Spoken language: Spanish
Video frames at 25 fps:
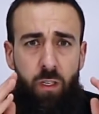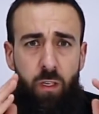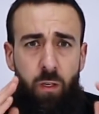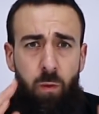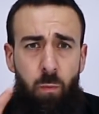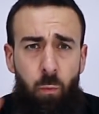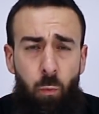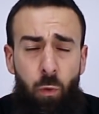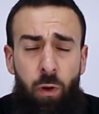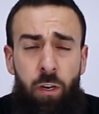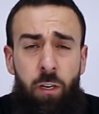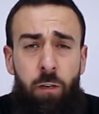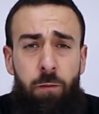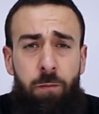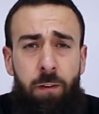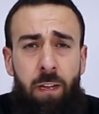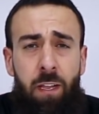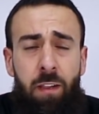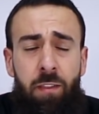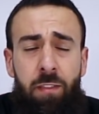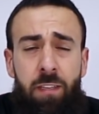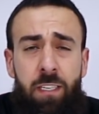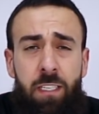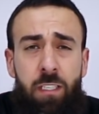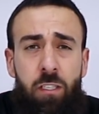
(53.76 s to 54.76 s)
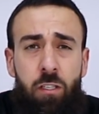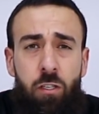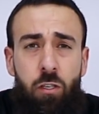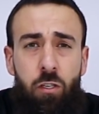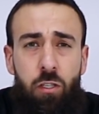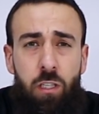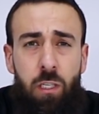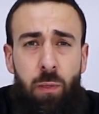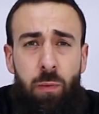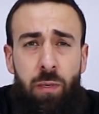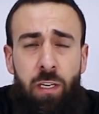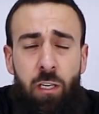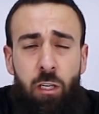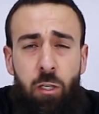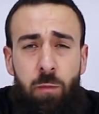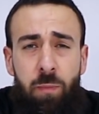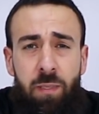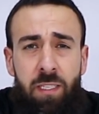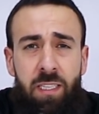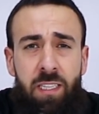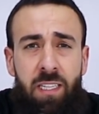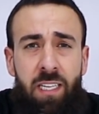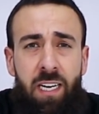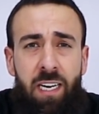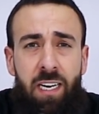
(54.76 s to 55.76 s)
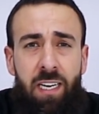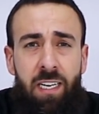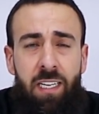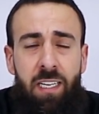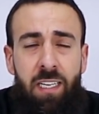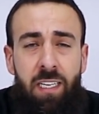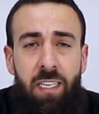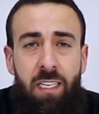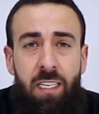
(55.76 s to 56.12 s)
Bueno Francisco, te voy a comentar.